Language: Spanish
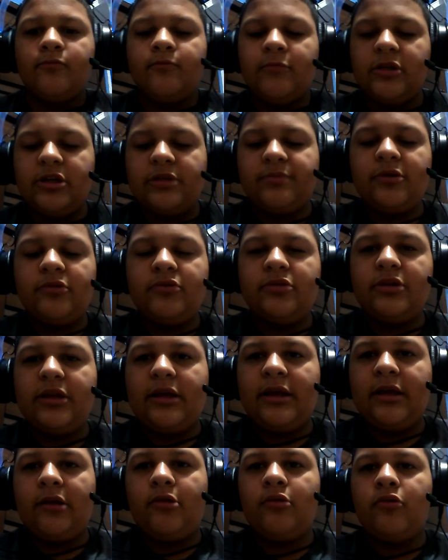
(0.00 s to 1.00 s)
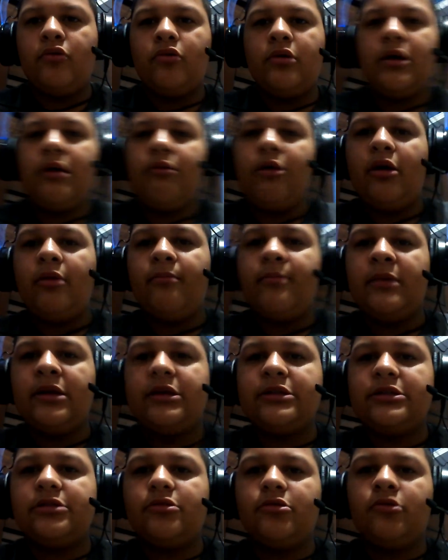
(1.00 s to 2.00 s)
eh, eh, Lo me,
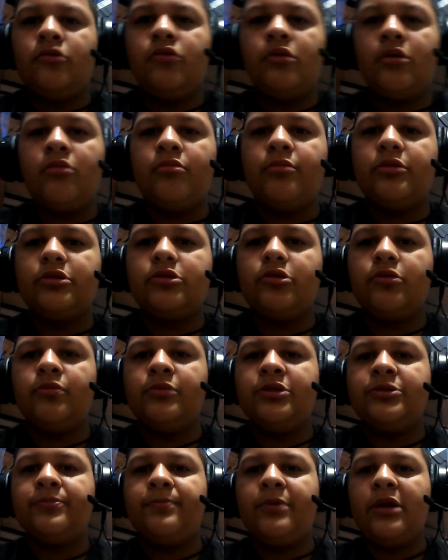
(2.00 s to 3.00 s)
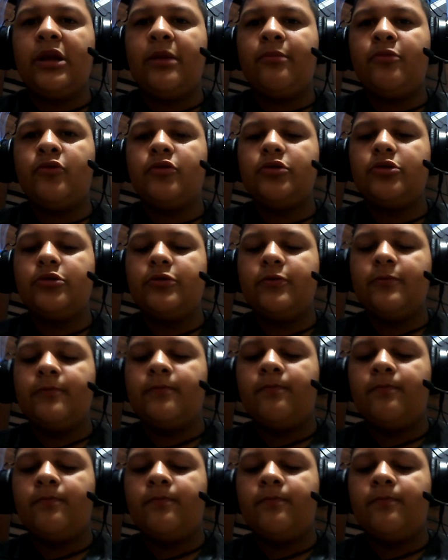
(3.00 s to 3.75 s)
más lo jugaba más, con mis primos.